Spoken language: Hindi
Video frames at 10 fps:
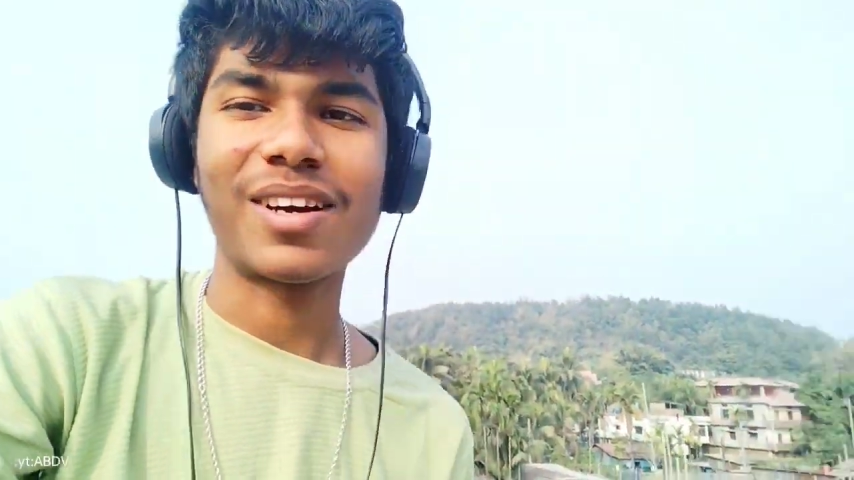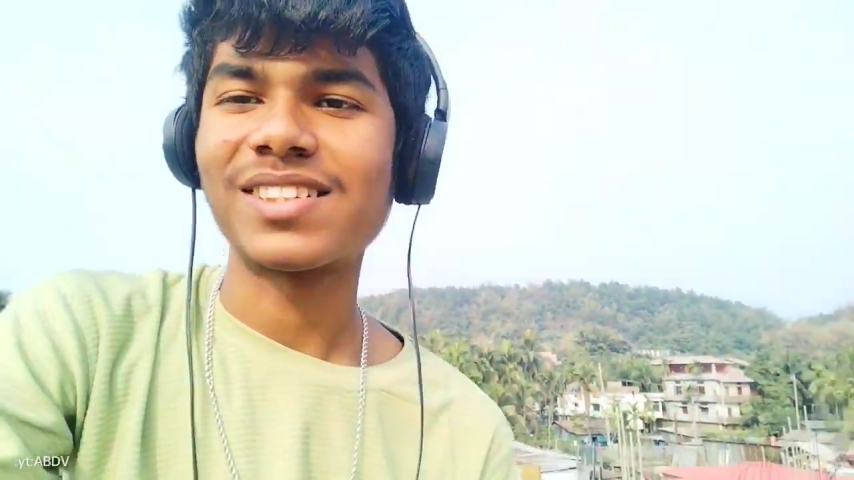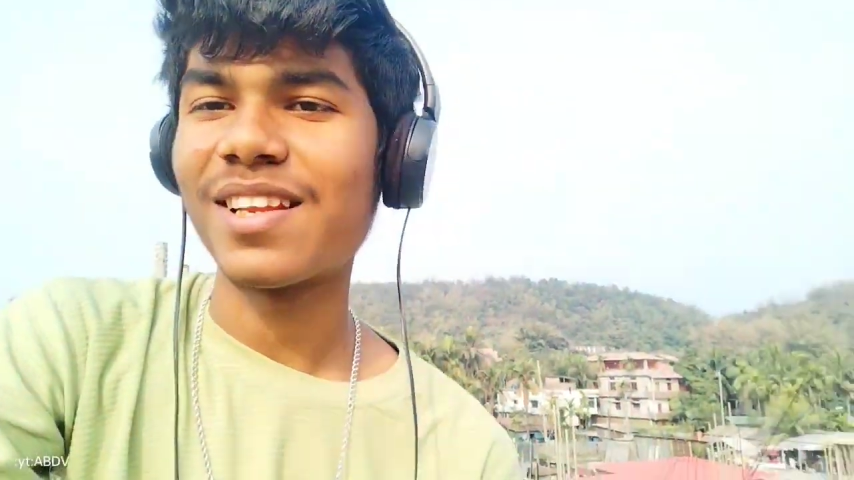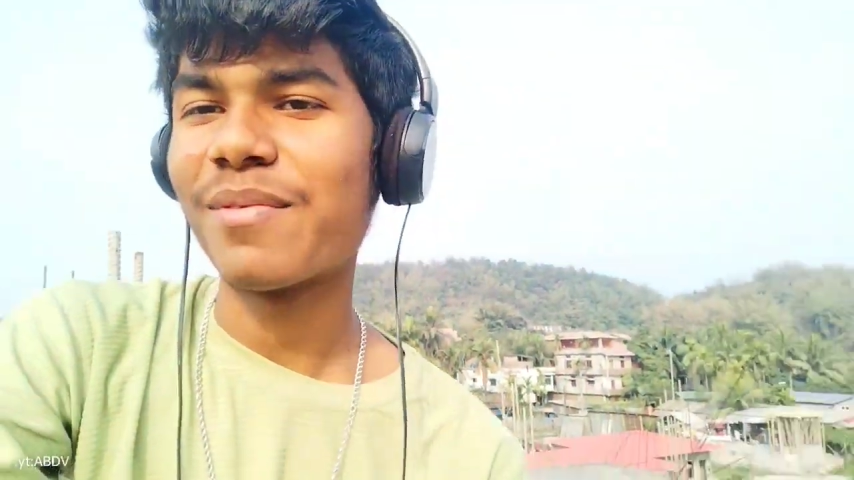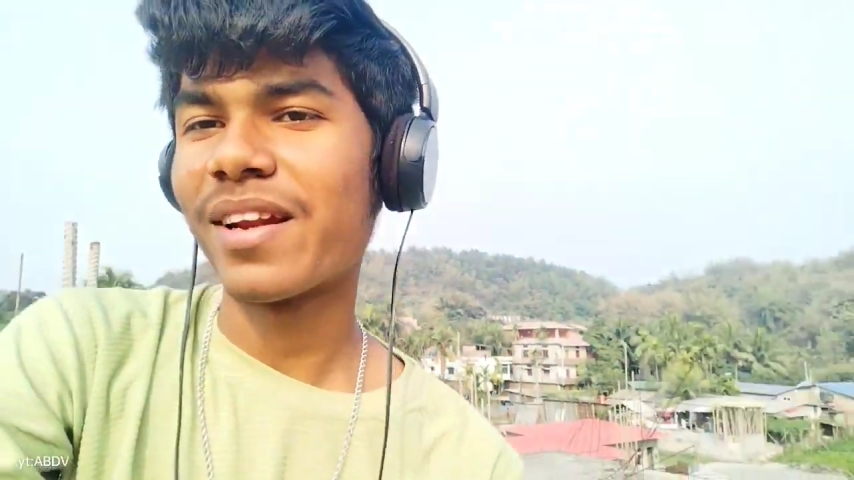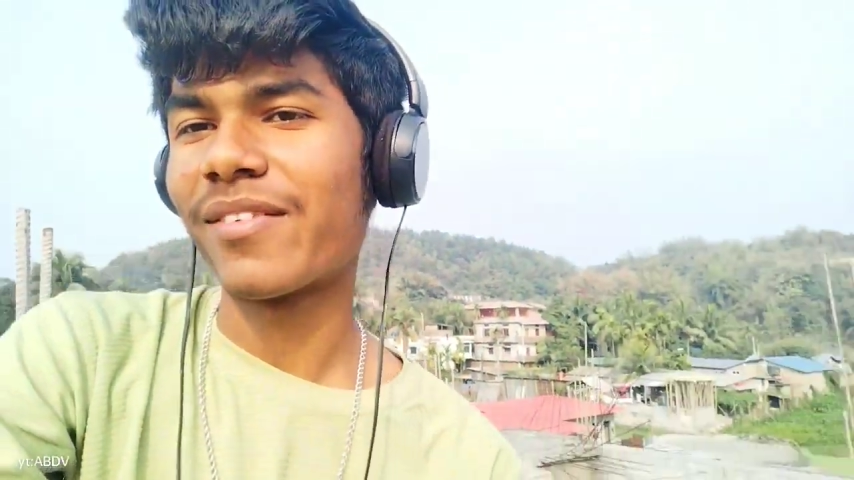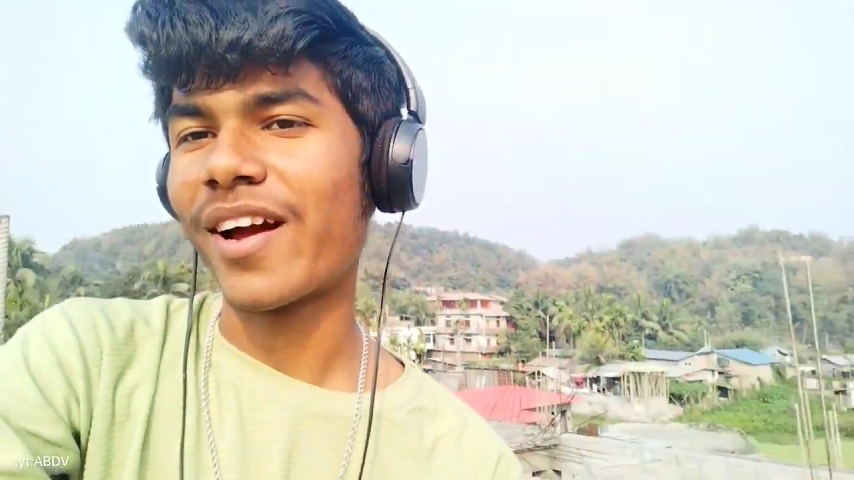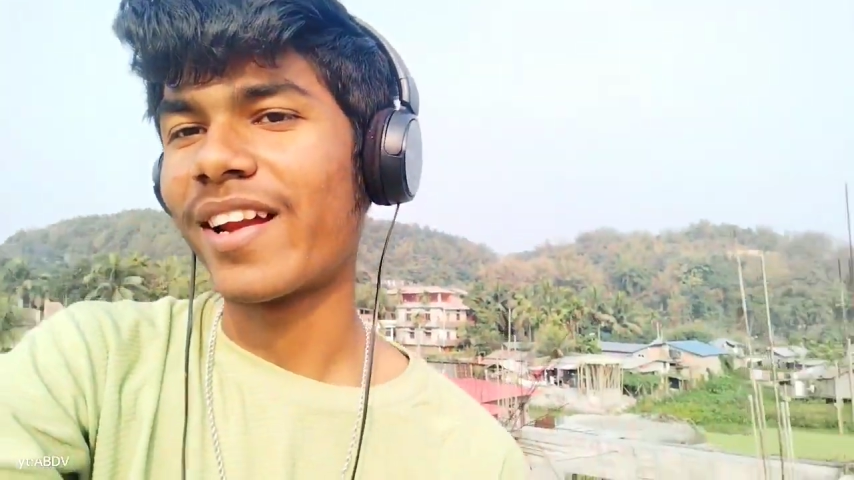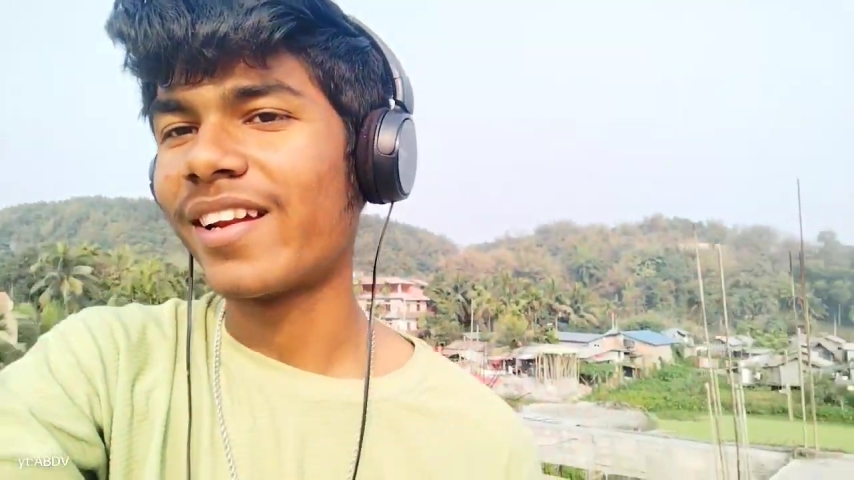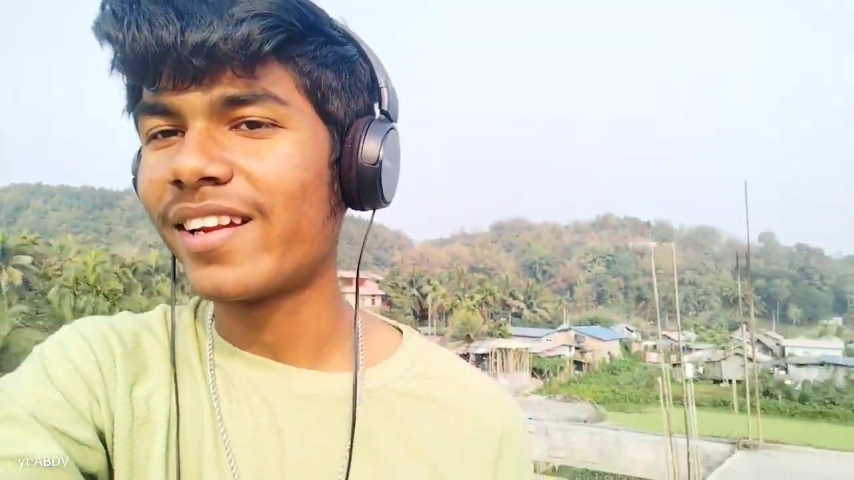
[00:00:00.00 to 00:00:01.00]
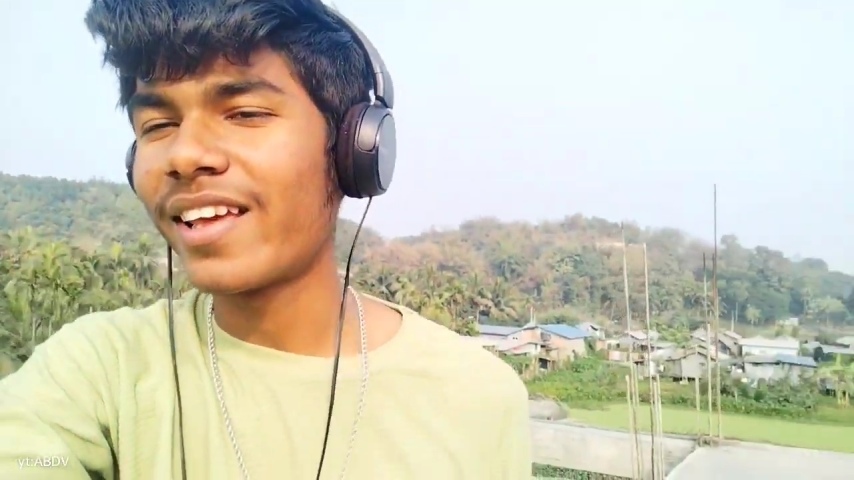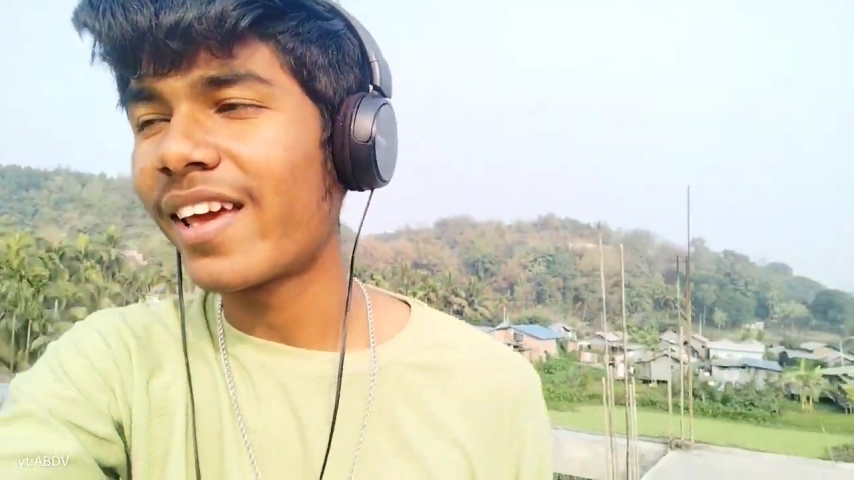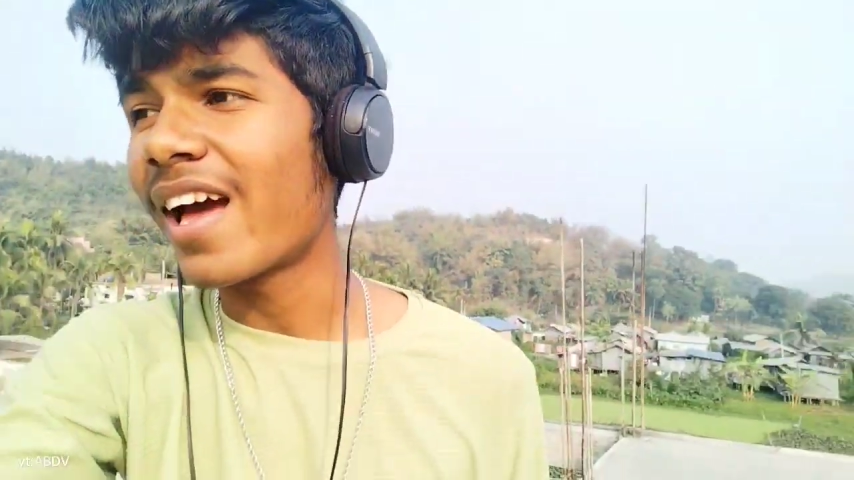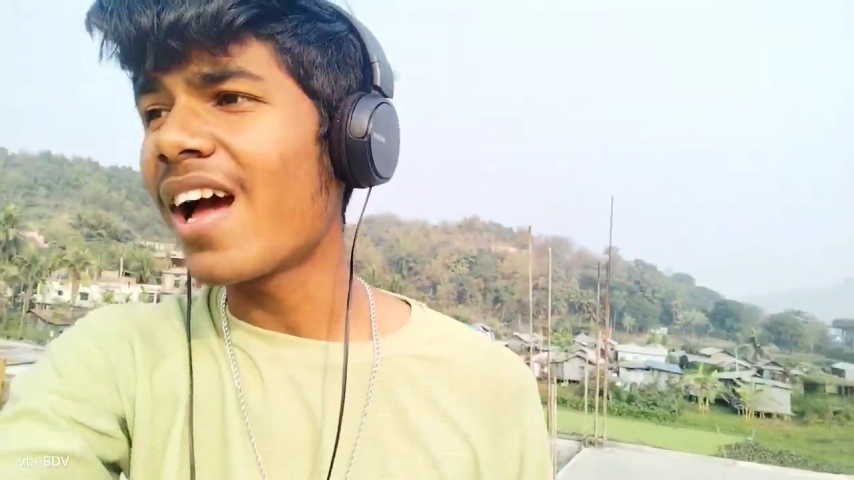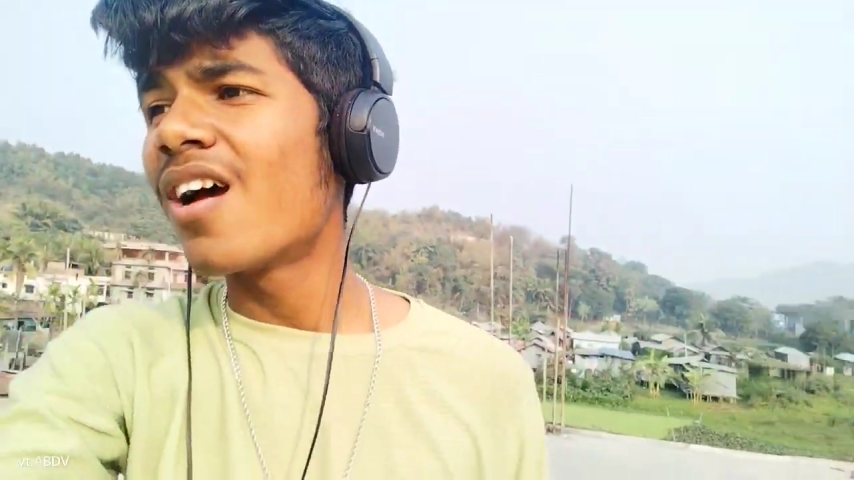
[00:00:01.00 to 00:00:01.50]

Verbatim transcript: इसलिए मैंने फाइनली नहीं गया